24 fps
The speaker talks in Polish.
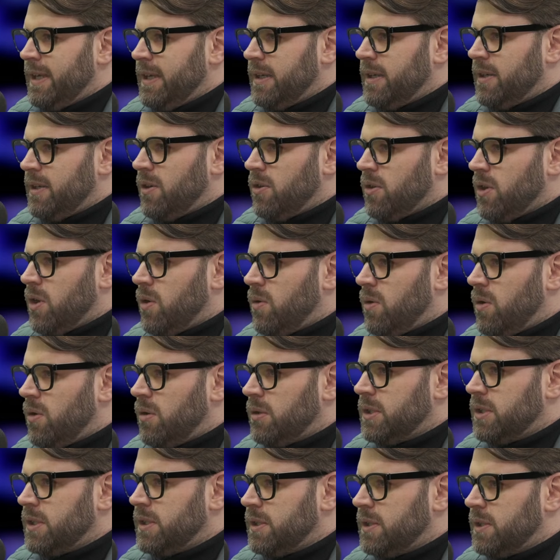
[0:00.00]
e,
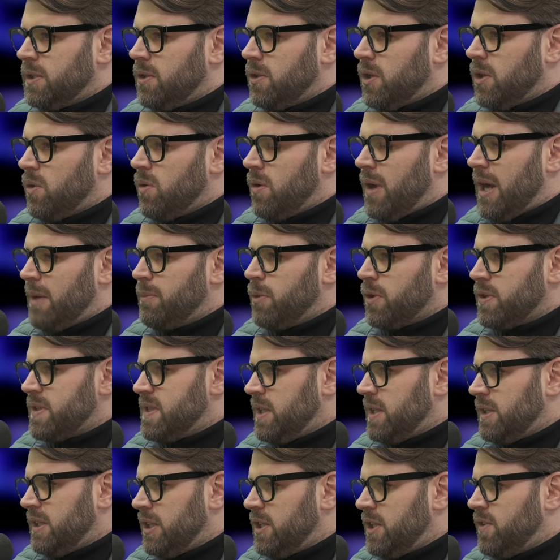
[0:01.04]
około, około
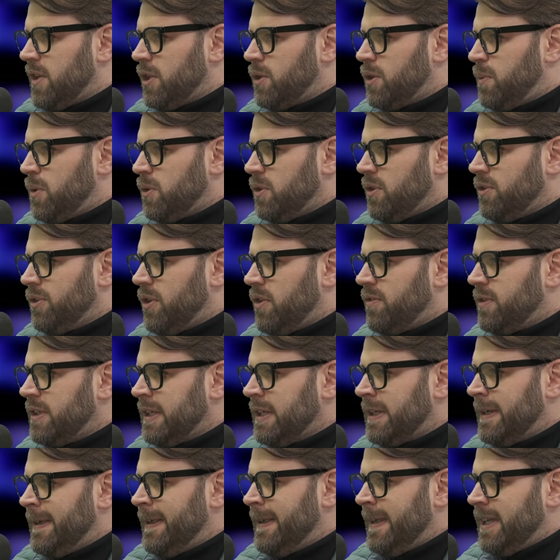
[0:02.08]
aborcyjnych i
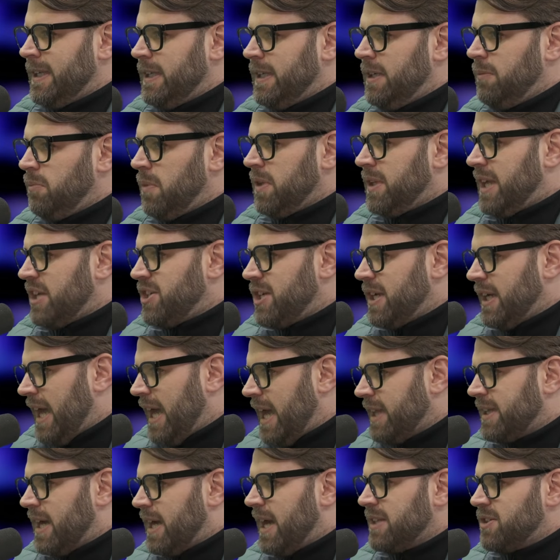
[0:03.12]
światopoglądowych i da się
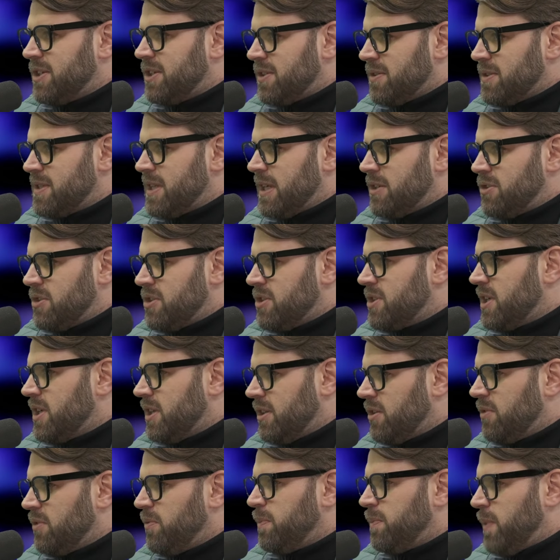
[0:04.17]
gadać, to znaczy, że
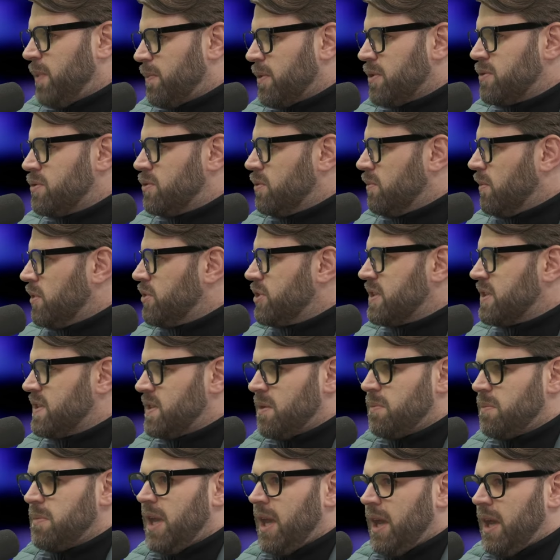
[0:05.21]
to po prostu może
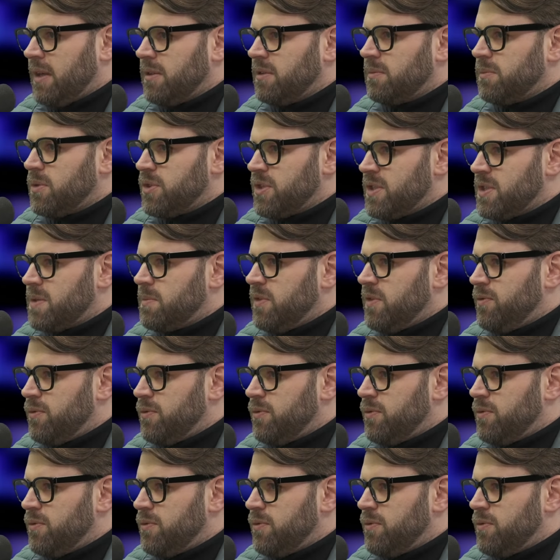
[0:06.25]
sobie, może sobie